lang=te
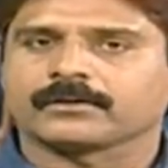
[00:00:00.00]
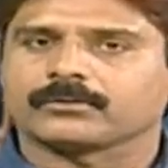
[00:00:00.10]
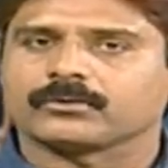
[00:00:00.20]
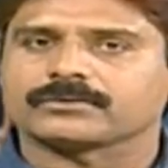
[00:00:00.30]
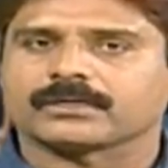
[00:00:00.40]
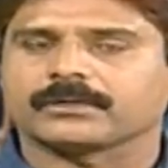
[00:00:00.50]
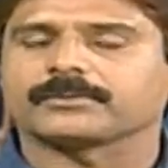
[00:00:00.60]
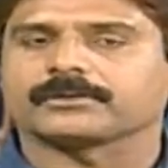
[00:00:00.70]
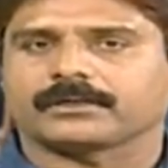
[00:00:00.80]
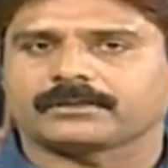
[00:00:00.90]
బోన్స్
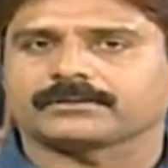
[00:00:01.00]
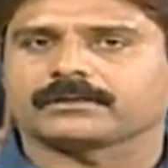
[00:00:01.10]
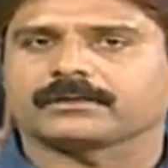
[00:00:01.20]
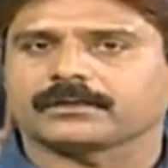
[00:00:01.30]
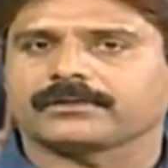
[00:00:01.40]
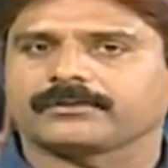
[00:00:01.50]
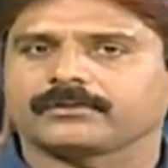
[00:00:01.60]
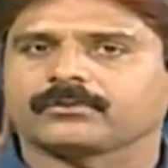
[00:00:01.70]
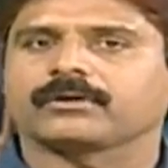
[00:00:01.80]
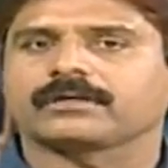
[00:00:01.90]
అరిగిపోతాయి అంటే జనరల్గా ఇవి
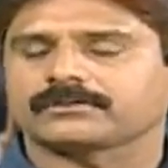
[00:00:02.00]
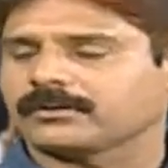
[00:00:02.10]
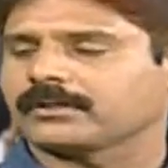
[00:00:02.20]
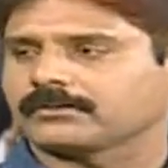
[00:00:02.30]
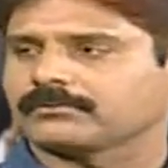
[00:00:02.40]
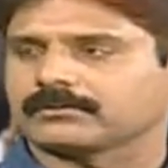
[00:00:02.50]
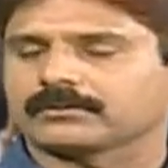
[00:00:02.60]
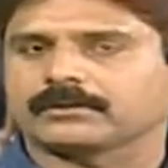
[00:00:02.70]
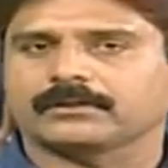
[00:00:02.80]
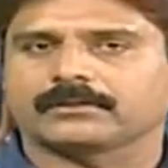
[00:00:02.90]
ఓల్డ్ ఏజ్లోనే ఎక్కువ
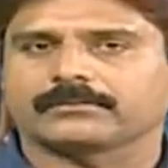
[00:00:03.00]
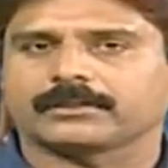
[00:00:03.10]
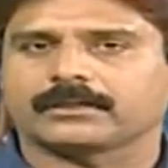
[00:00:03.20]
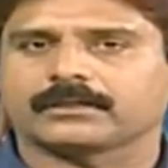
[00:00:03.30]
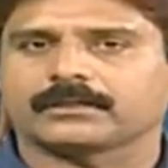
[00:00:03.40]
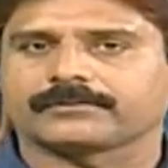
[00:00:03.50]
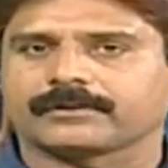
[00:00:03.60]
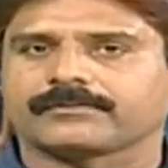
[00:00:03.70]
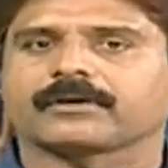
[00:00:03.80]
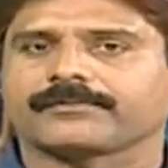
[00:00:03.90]
ఉంటుంది
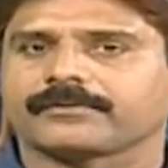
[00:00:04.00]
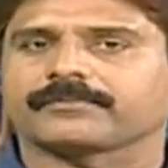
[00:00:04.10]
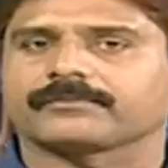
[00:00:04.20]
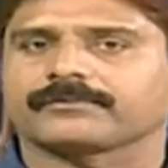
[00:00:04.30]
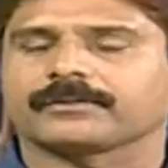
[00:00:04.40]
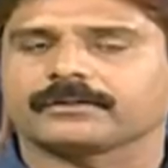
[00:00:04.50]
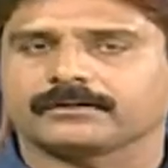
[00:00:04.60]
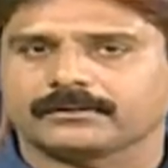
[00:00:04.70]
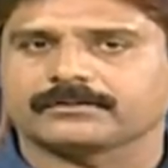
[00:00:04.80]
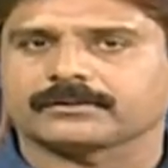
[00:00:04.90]
ఆఫ్టర్ ఫార్టీ ఫైవ్ ఫిఫ్టీ
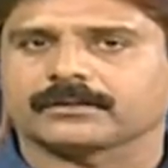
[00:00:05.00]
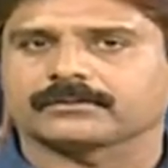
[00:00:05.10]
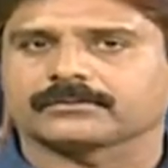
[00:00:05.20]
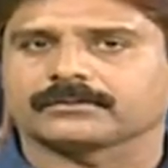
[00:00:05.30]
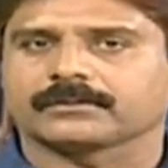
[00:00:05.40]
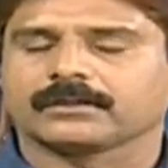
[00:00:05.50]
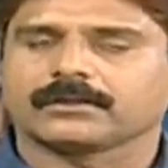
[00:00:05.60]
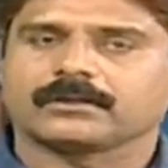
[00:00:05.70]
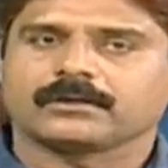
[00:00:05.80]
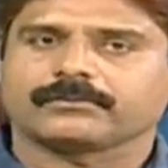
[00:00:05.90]
ఇది స్టార్ట్ అవుతుంది
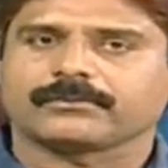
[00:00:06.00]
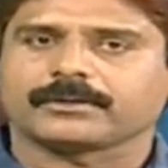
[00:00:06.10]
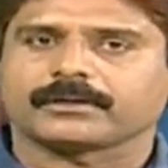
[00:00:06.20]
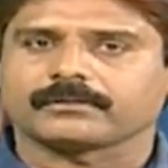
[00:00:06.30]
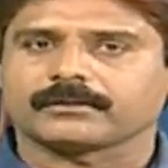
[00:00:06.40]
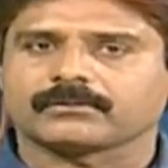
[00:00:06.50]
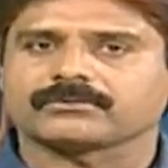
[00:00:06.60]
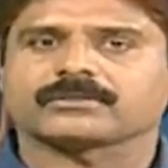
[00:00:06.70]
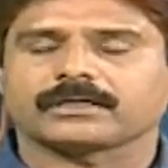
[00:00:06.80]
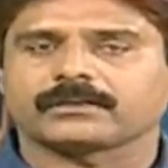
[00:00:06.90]
ఇవి పర్టికులర్ ఒక
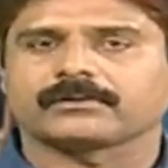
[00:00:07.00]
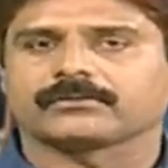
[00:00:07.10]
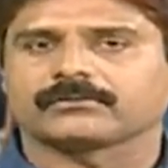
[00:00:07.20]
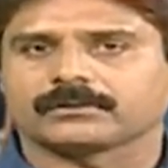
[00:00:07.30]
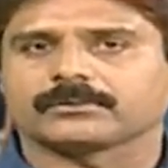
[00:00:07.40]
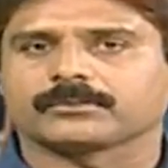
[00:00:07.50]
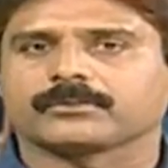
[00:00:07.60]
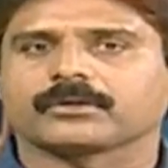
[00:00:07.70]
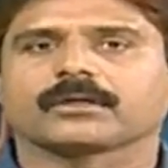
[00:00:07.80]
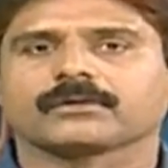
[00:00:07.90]
జాయింట్లోనే ఉంటుంది అంటే ఇప్పుడు
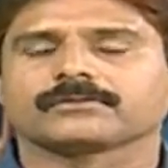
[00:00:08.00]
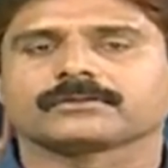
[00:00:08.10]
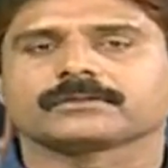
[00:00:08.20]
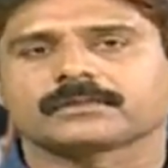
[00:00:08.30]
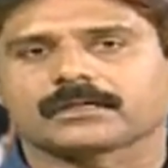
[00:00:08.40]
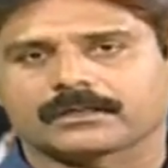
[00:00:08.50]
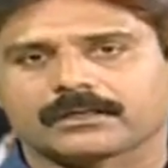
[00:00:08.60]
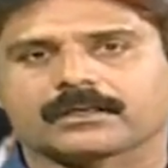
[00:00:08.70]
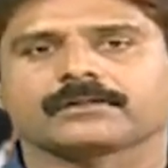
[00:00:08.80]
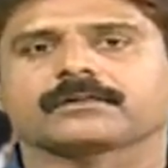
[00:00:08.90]
మోకాల్లో వచ్చిందంటే
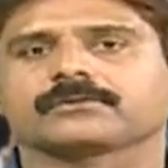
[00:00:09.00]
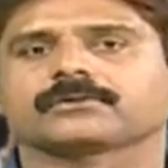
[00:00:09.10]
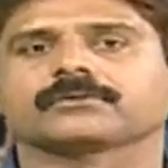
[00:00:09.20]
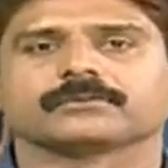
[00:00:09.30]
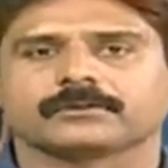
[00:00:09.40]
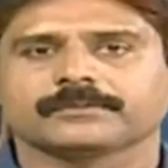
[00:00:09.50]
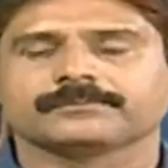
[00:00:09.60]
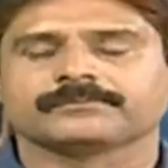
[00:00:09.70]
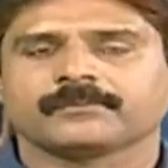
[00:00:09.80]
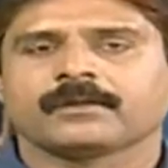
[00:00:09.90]
అక్కడే అది అరుగుతూ ఉంటుంది
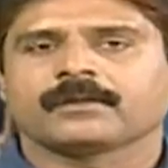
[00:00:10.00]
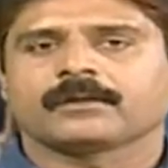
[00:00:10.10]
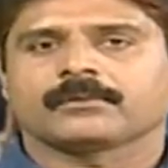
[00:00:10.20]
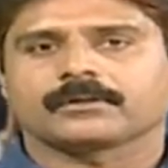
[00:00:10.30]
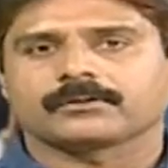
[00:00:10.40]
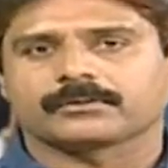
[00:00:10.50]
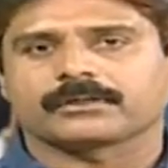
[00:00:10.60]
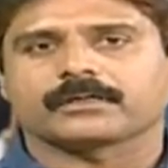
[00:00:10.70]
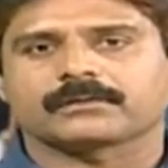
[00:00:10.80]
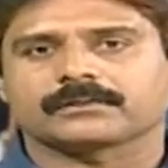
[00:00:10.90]
బట్
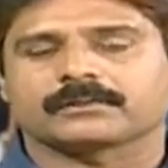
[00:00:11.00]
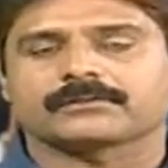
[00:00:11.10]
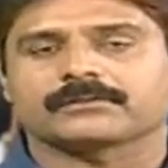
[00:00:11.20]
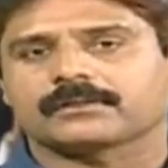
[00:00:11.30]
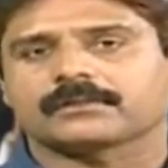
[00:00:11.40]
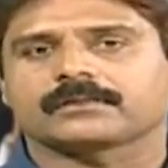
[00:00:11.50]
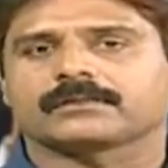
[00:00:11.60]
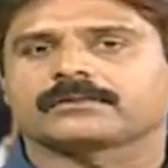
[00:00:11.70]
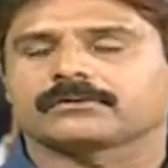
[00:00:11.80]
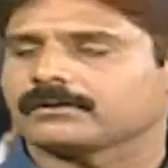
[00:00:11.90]
రొమటైడ్ ఆథరిటీస్ అనేది
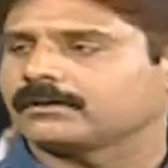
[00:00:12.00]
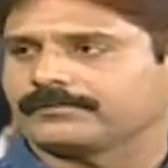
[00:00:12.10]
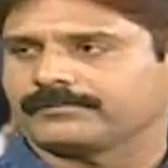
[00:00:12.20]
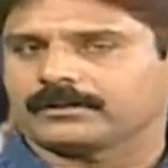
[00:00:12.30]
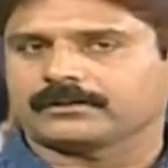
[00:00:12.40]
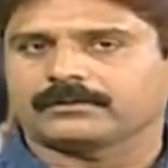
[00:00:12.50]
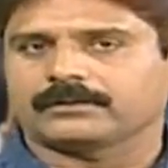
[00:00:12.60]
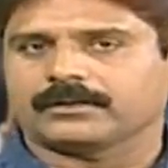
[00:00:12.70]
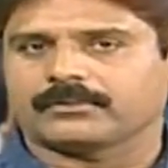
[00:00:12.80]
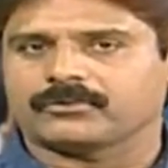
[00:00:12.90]
అది టోటలీ డిఫరెంట్
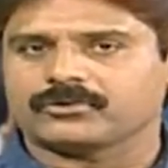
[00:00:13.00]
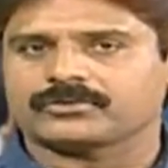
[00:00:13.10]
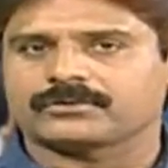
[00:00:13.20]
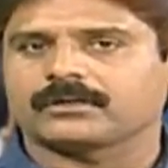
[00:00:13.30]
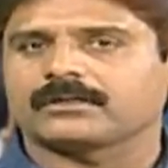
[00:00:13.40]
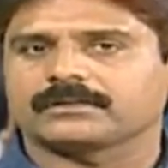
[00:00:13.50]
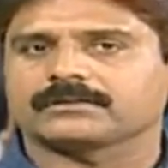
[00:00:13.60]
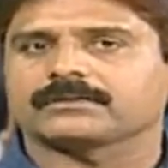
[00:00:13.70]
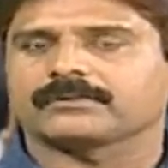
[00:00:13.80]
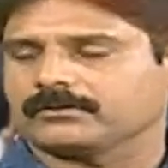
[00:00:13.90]
ఇది ఎమోషనల్
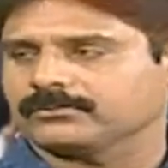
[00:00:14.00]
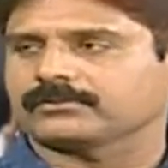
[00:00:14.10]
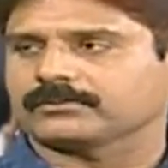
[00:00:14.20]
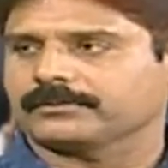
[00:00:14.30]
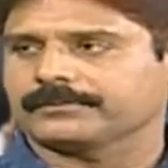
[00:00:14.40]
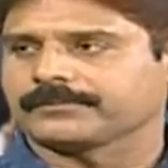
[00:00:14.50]
రీజన్ వల్ల వస్తుంది